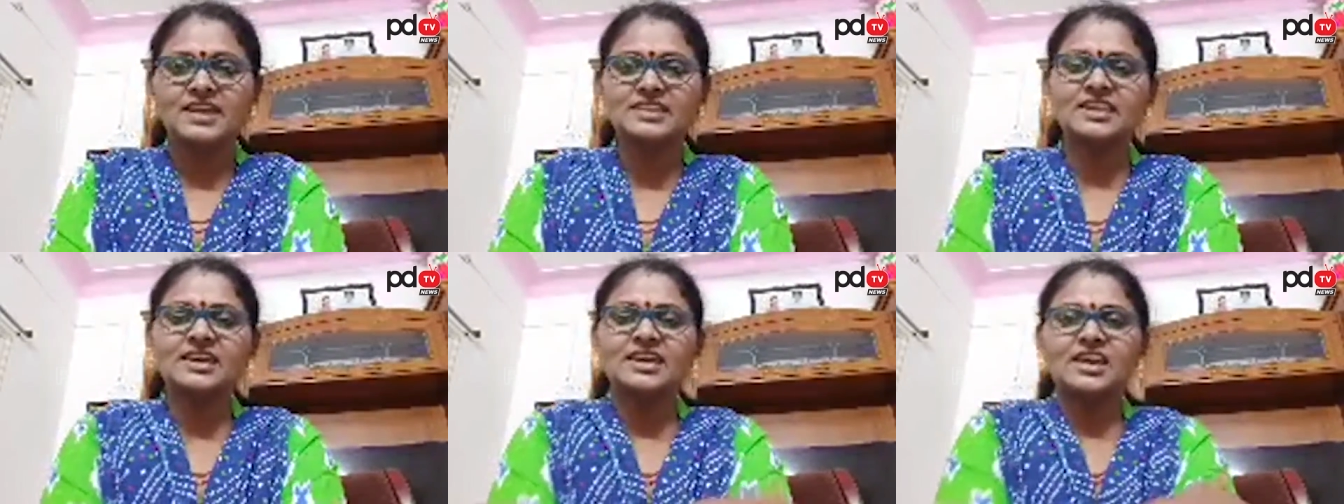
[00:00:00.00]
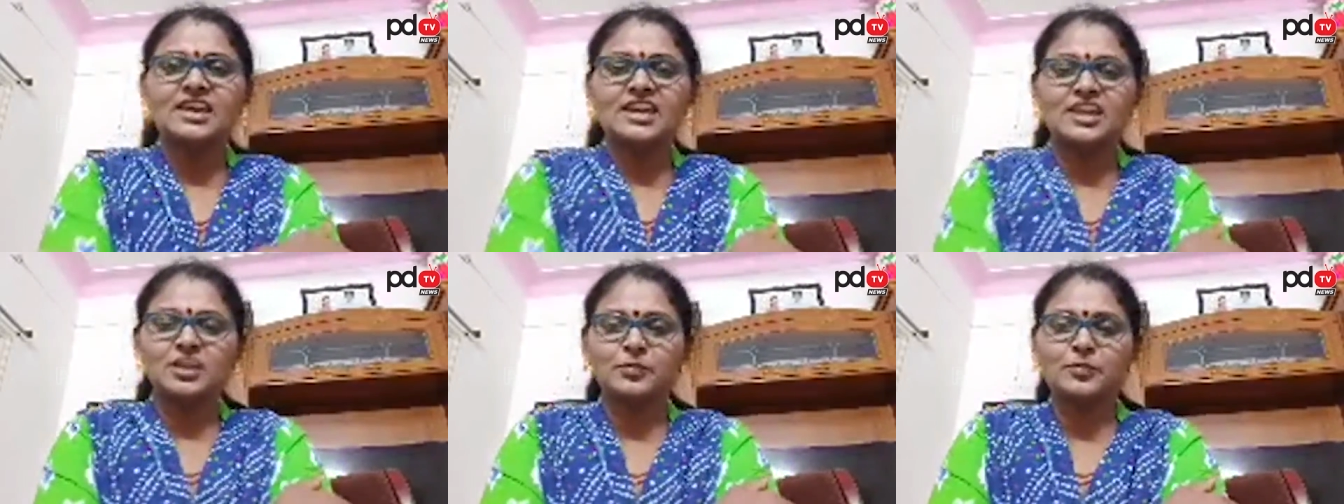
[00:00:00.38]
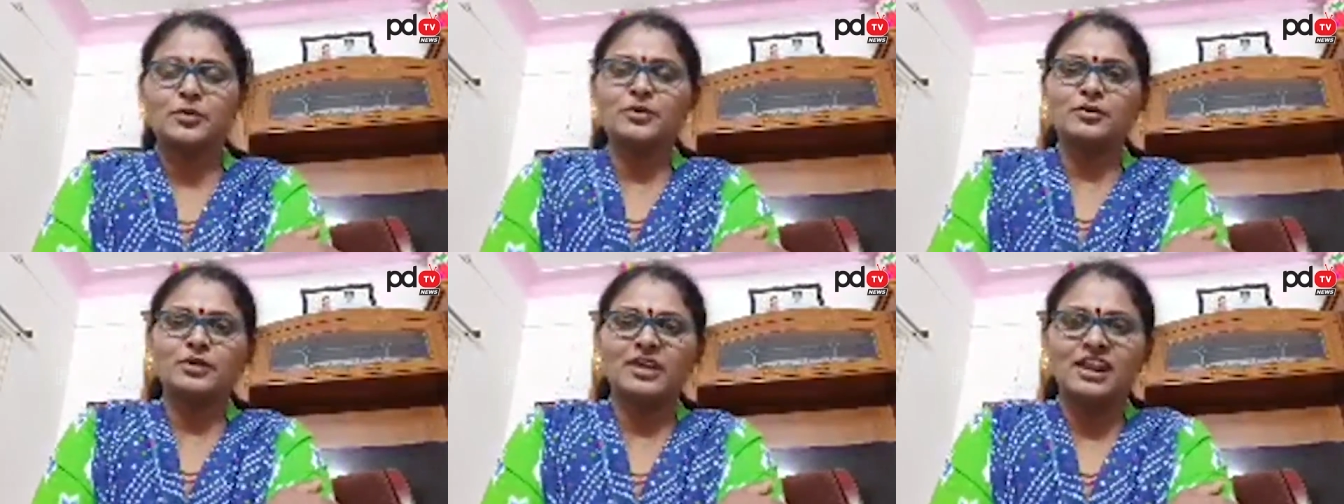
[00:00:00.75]
అయితే
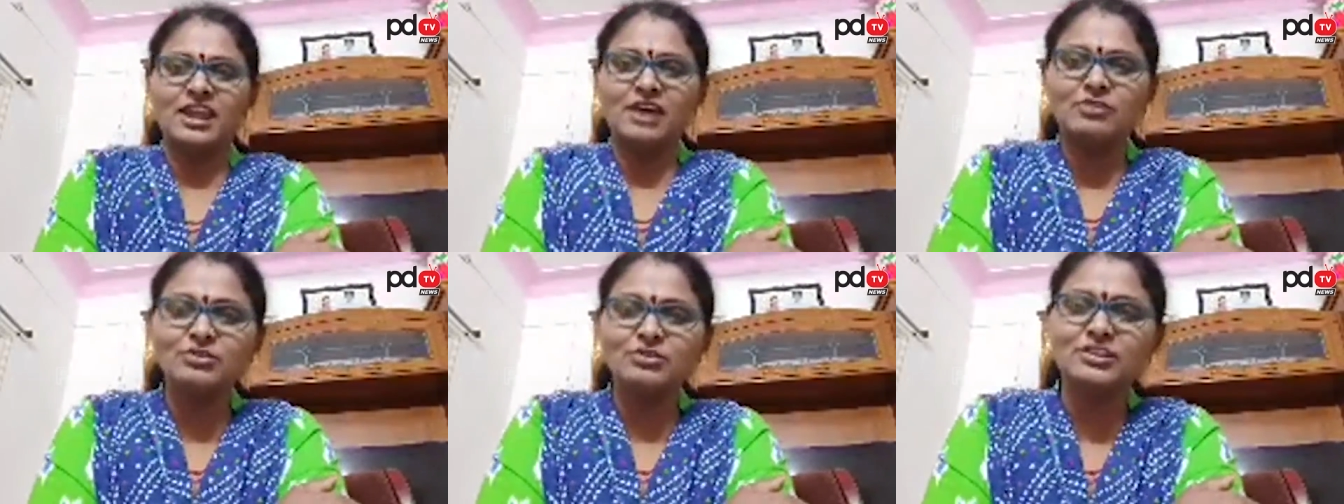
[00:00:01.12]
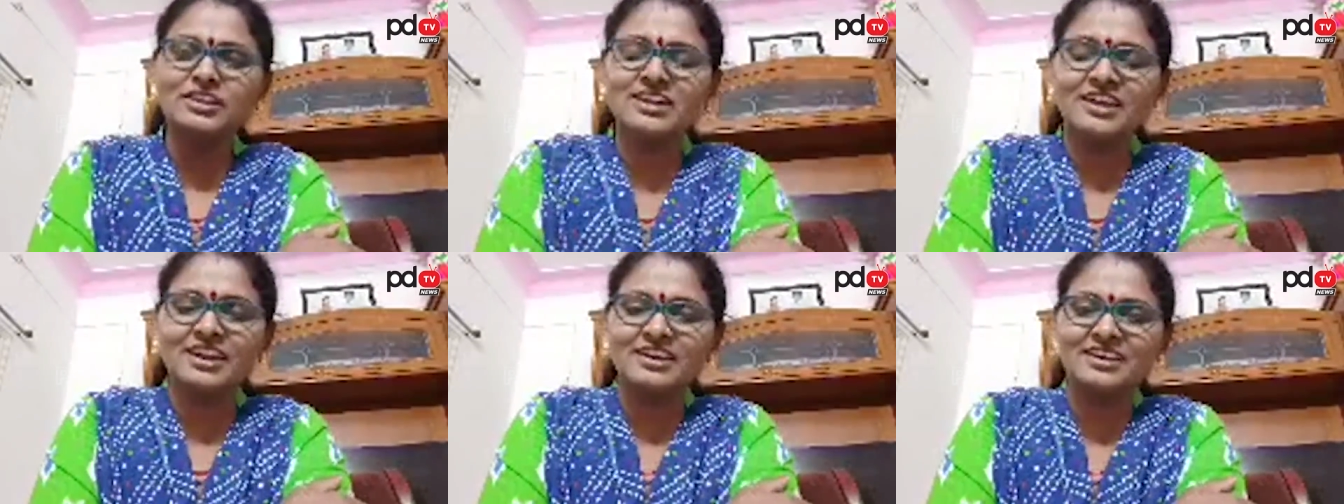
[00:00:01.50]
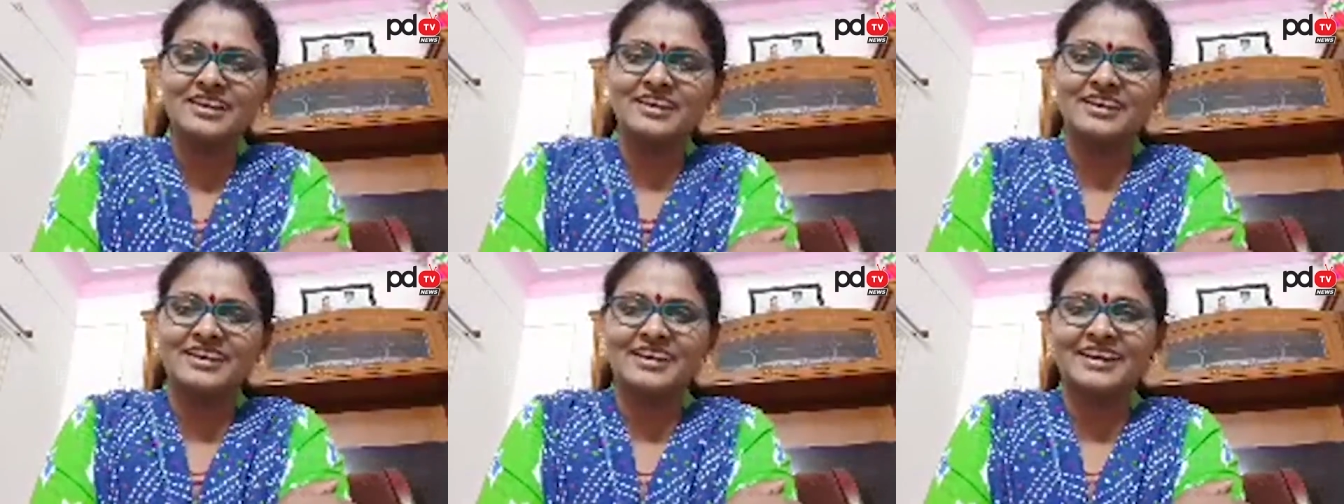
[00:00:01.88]
ఇప్పుడు ఎలా ఉంది
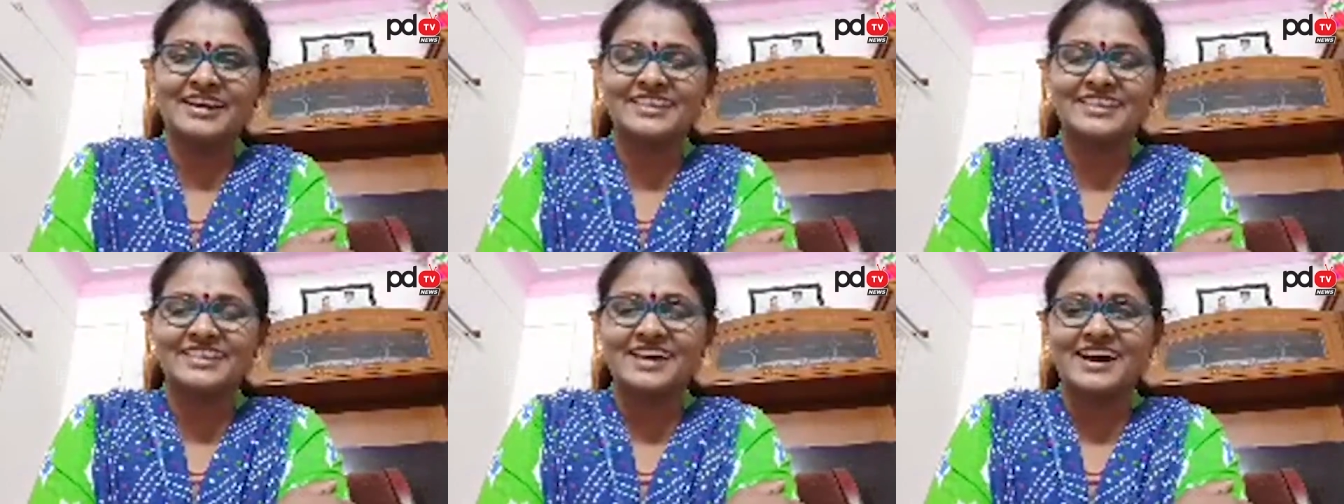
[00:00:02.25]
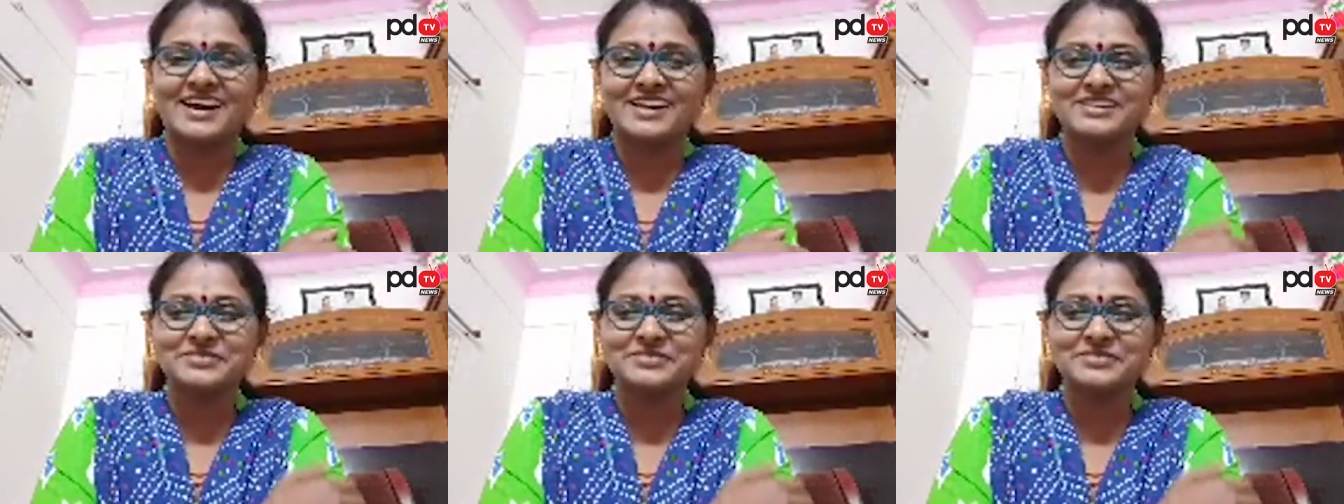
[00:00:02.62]
అంటే కథ